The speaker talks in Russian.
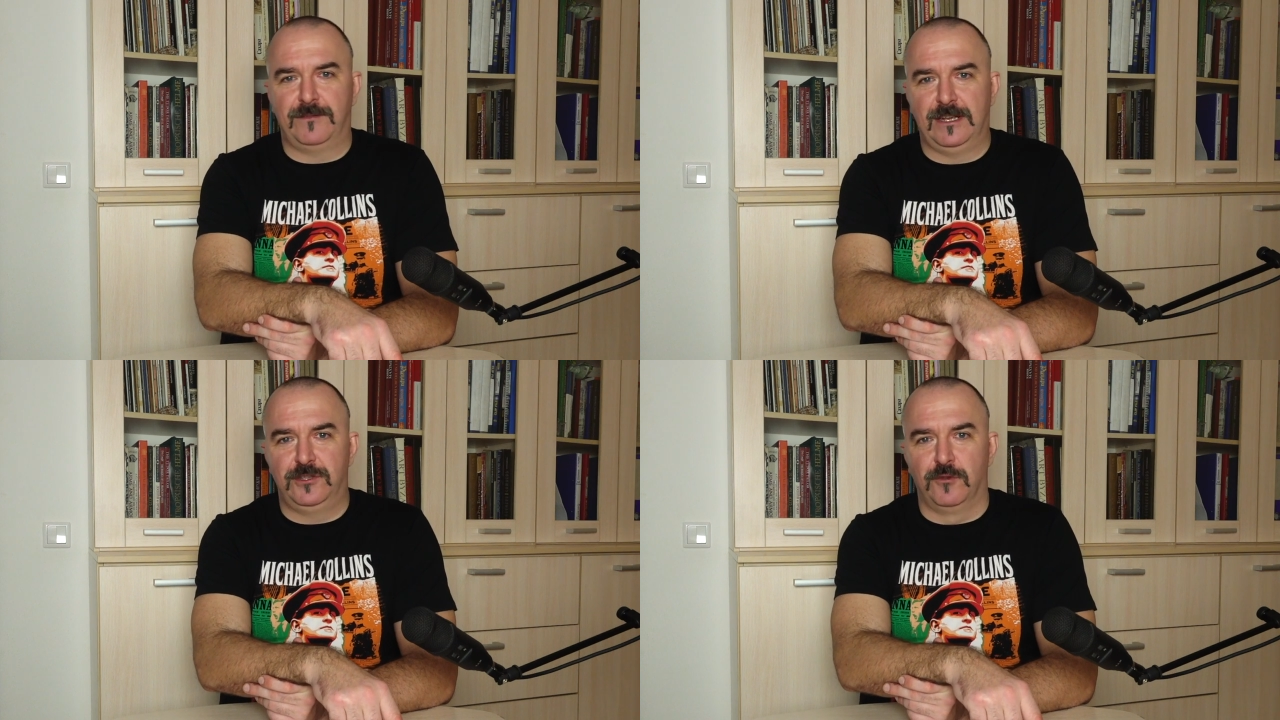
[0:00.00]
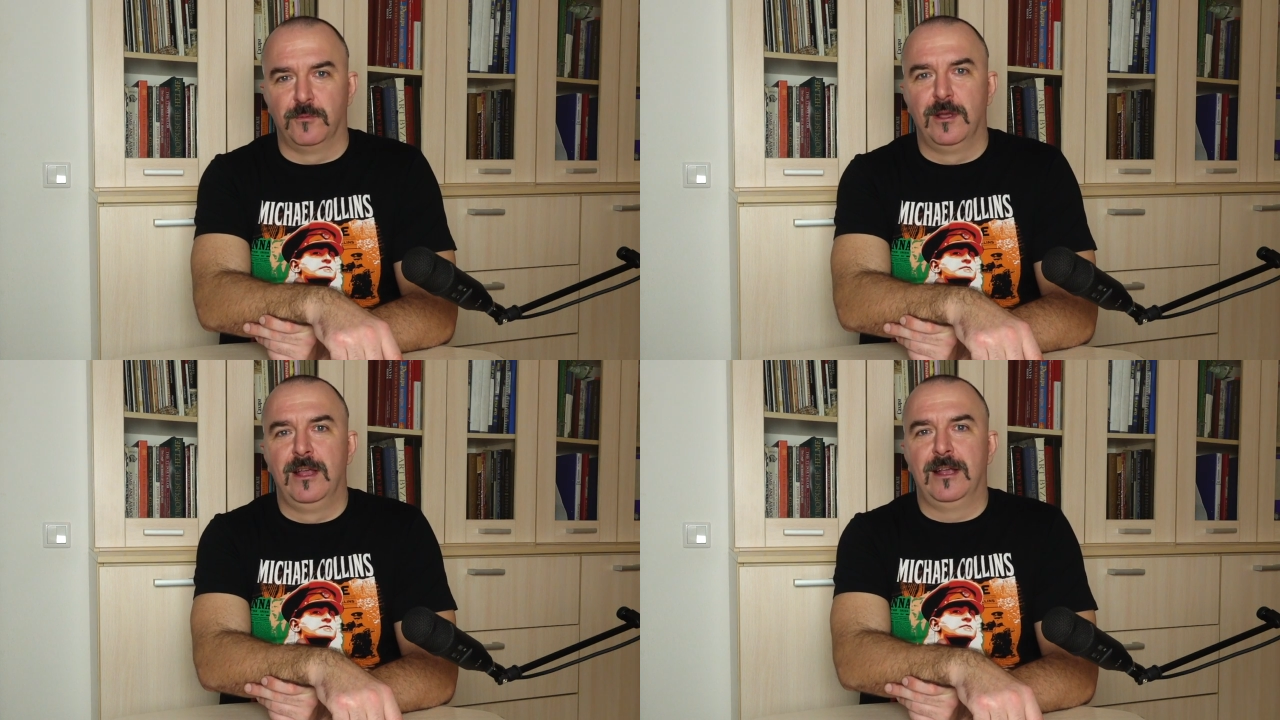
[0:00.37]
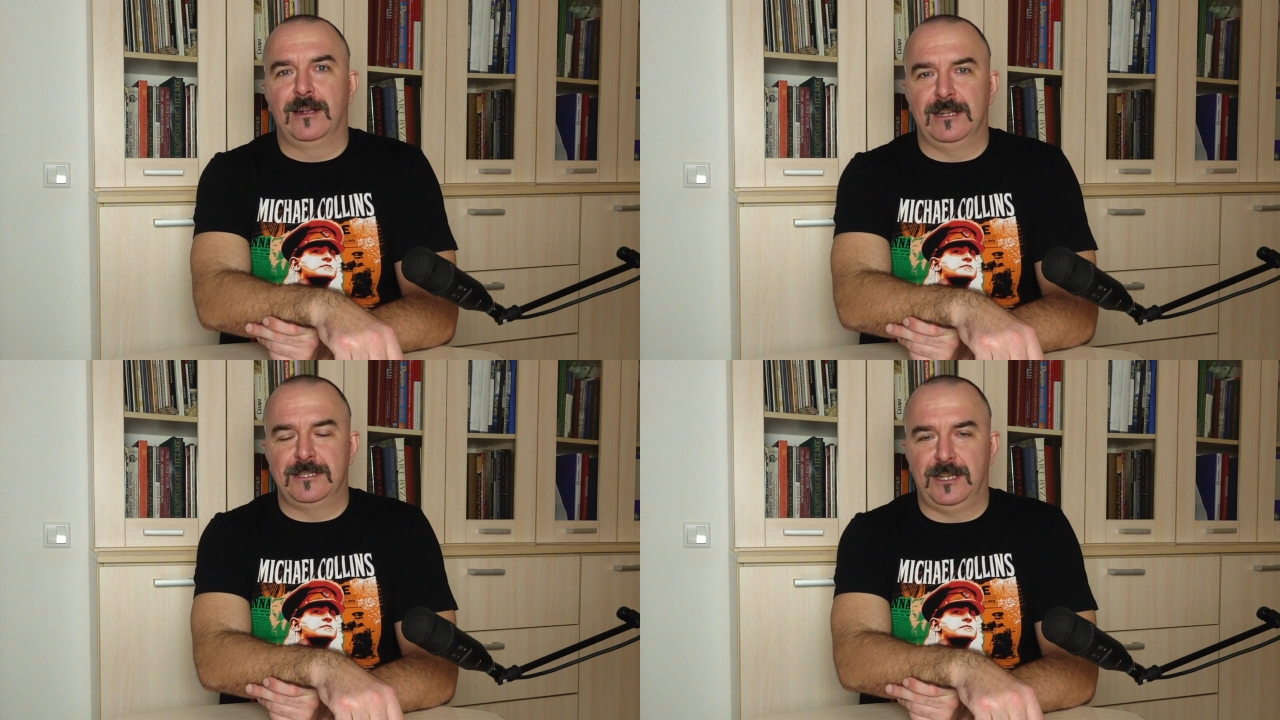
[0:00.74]
костюм
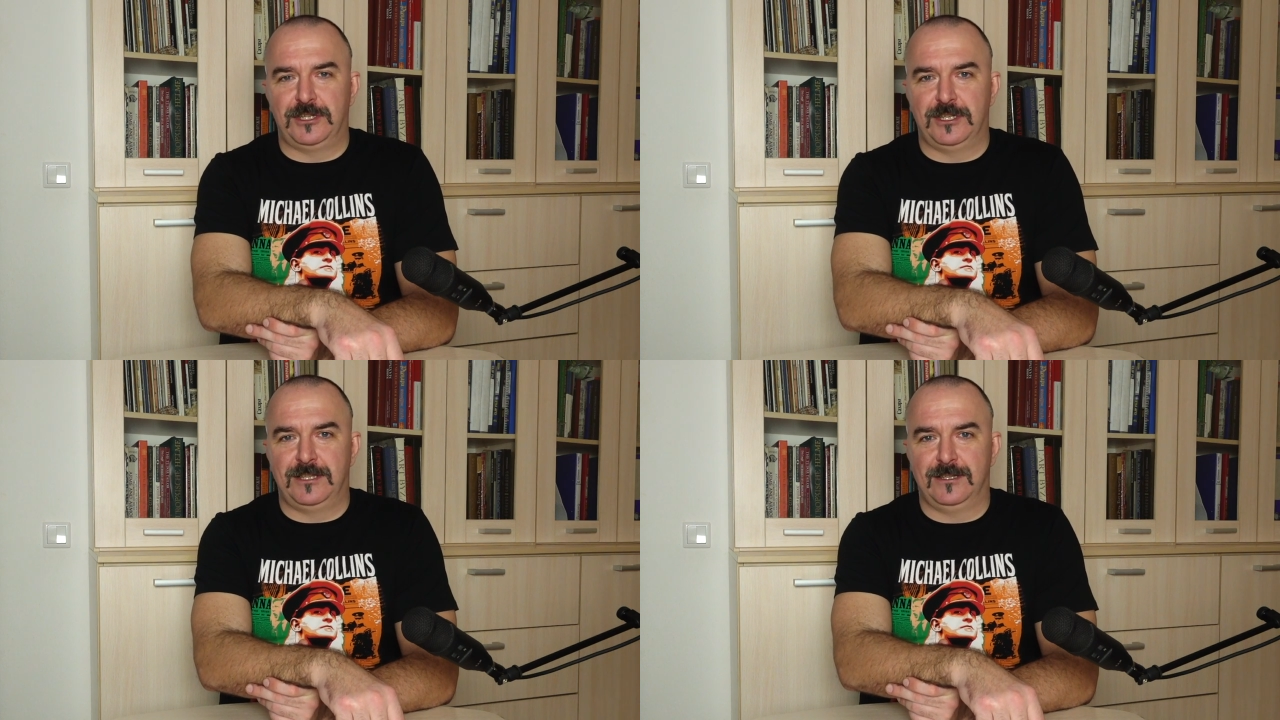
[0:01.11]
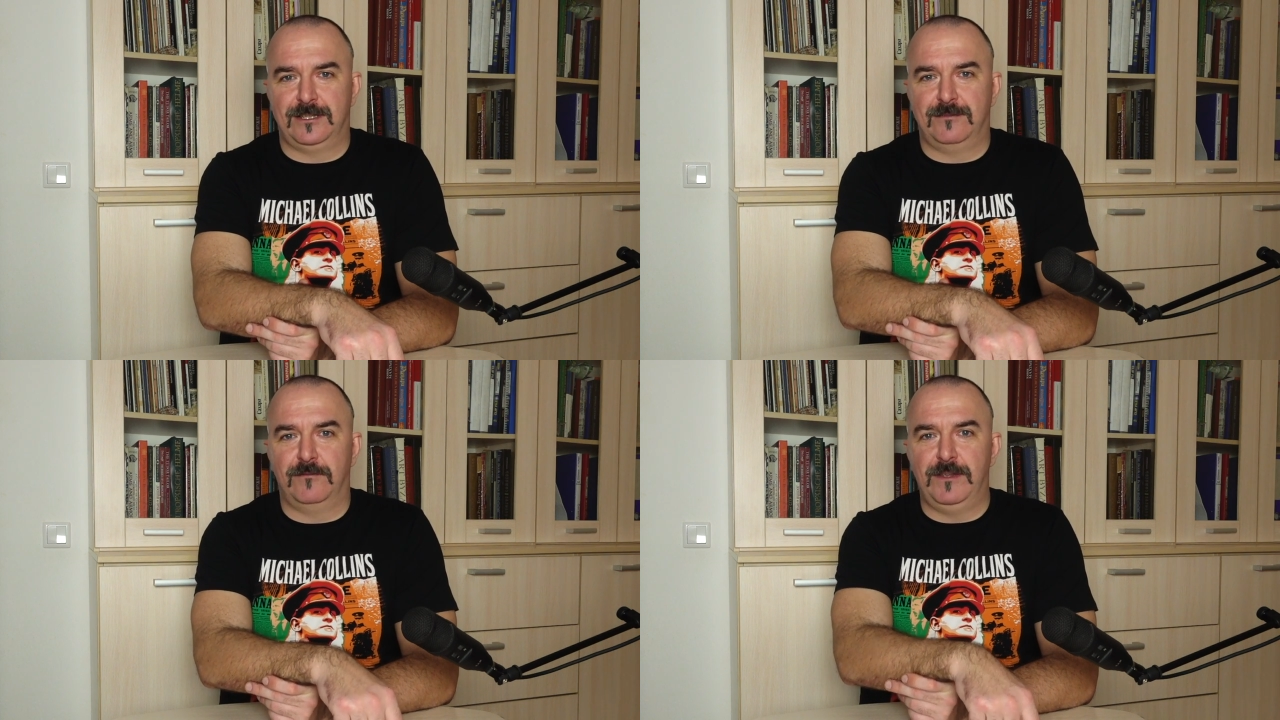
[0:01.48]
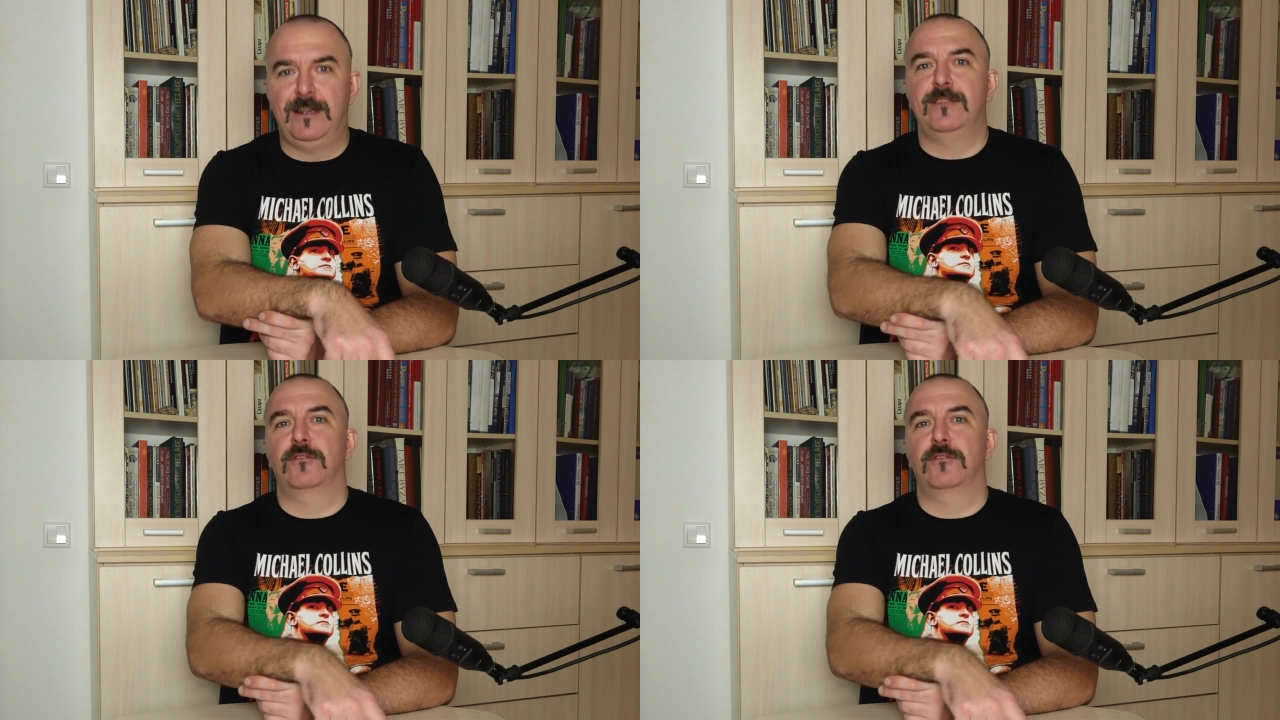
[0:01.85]
конца 16 века,